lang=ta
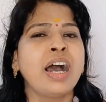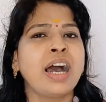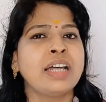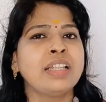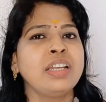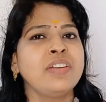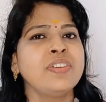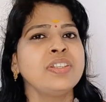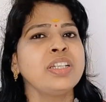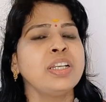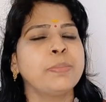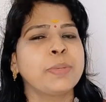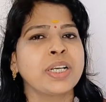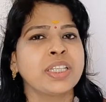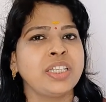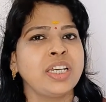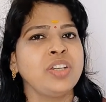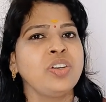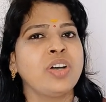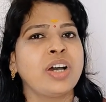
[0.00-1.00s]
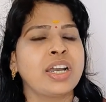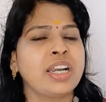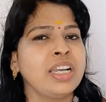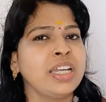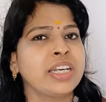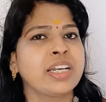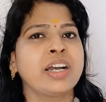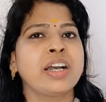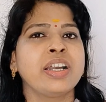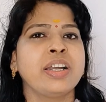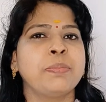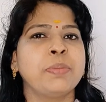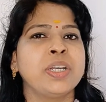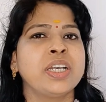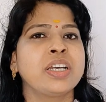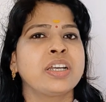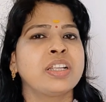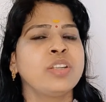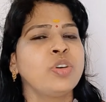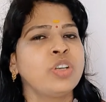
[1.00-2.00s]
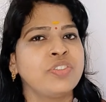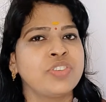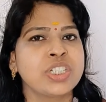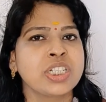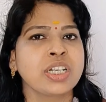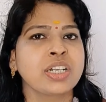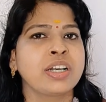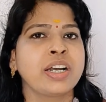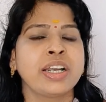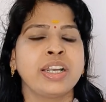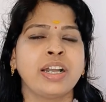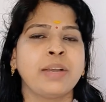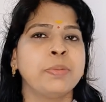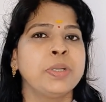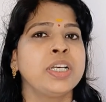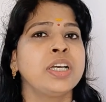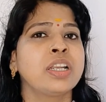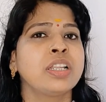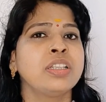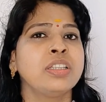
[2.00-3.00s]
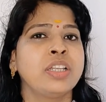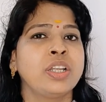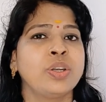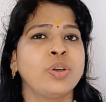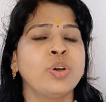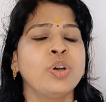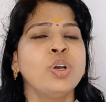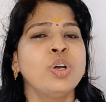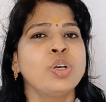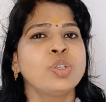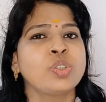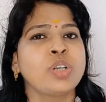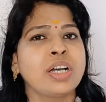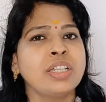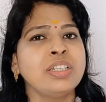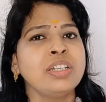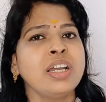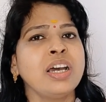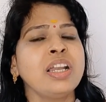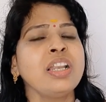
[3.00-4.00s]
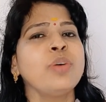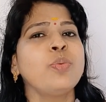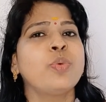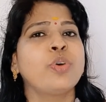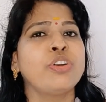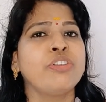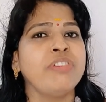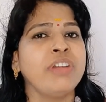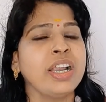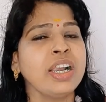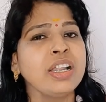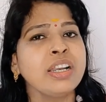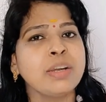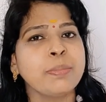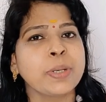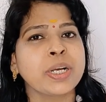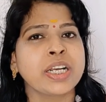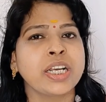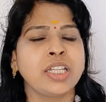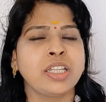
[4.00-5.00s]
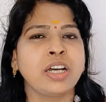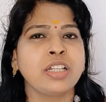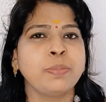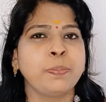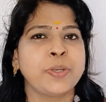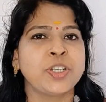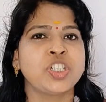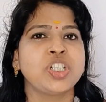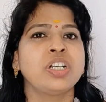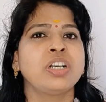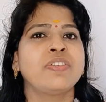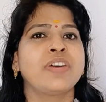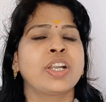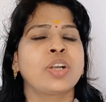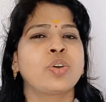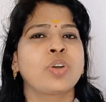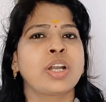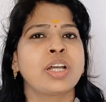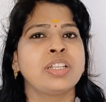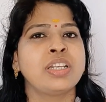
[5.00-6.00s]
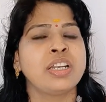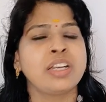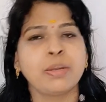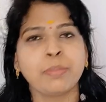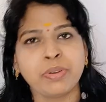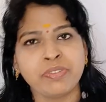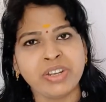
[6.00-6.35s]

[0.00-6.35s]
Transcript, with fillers: அதில் வந்து நமக்கு தெரியும் அரளிக்காய் அப்படிங்கிறது ஒரு விஷக்காய் அப்படிங்கிறது தெரியும் ஸோ அதனால் ஒருவேளை நமக்கு நமக்கு ஏதாவது பிரச்சனைகள் வரக்கூடாது இல்லை நம்ம